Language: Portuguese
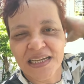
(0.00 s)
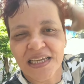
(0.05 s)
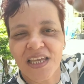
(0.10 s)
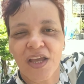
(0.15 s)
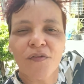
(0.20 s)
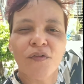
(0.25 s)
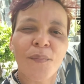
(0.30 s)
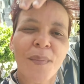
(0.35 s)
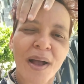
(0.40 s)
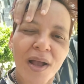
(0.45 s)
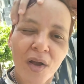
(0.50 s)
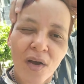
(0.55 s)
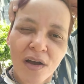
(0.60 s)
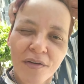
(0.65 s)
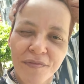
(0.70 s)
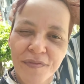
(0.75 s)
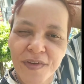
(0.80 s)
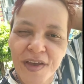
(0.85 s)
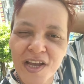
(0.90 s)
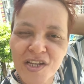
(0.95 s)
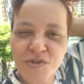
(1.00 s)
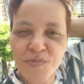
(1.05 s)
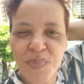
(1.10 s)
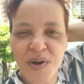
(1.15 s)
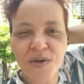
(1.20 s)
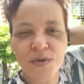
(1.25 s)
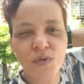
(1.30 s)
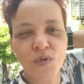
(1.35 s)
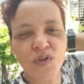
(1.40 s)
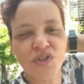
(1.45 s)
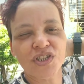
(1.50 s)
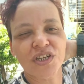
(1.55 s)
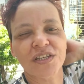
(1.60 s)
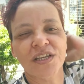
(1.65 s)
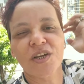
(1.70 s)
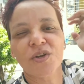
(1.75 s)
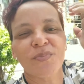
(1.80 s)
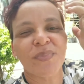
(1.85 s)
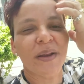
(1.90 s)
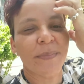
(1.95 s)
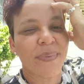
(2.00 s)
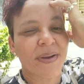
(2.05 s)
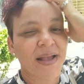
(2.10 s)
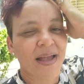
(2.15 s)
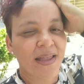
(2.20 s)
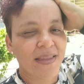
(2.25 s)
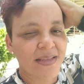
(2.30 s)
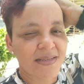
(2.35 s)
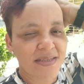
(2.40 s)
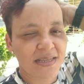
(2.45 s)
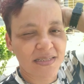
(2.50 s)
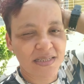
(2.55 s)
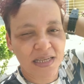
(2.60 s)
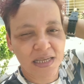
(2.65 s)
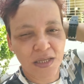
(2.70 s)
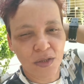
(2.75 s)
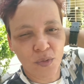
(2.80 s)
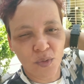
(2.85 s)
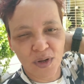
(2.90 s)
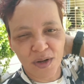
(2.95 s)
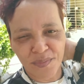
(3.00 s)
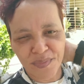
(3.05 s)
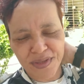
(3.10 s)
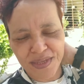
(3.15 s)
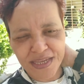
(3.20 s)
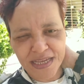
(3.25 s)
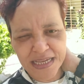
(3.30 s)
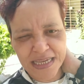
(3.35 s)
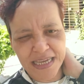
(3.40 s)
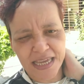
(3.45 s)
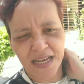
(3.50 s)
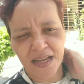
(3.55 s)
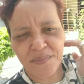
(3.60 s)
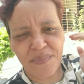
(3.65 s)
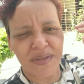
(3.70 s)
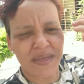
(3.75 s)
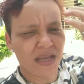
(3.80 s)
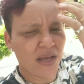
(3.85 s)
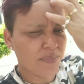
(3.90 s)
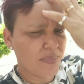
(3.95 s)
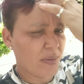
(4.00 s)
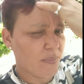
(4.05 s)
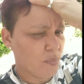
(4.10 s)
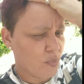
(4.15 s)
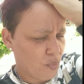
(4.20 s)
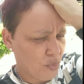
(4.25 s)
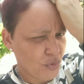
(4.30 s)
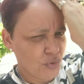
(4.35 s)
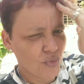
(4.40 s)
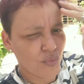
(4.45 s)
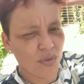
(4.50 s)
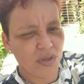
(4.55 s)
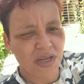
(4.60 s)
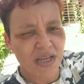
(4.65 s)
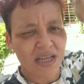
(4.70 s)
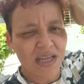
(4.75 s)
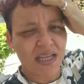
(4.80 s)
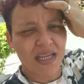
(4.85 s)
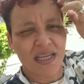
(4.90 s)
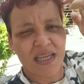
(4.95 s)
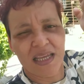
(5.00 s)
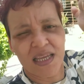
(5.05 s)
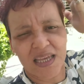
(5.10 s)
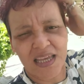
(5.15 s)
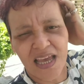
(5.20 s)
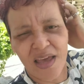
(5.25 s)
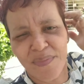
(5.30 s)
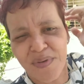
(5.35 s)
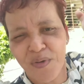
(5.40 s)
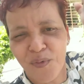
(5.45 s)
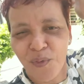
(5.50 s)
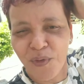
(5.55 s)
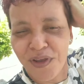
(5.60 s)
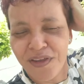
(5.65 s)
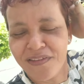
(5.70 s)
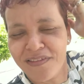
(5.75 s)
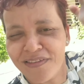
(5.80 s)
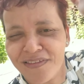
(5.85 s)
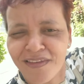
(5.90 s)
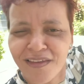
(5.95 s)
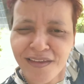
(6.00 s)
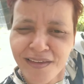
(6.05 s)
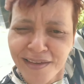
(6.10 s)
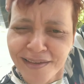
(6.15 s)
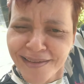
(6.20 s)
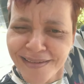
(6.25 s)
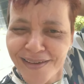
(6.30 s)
que eu vou marcar uma viagem para o Rio de Janeiro para ir para casa dessa seguidora minha, que ela me ama muito e quer me conhecer.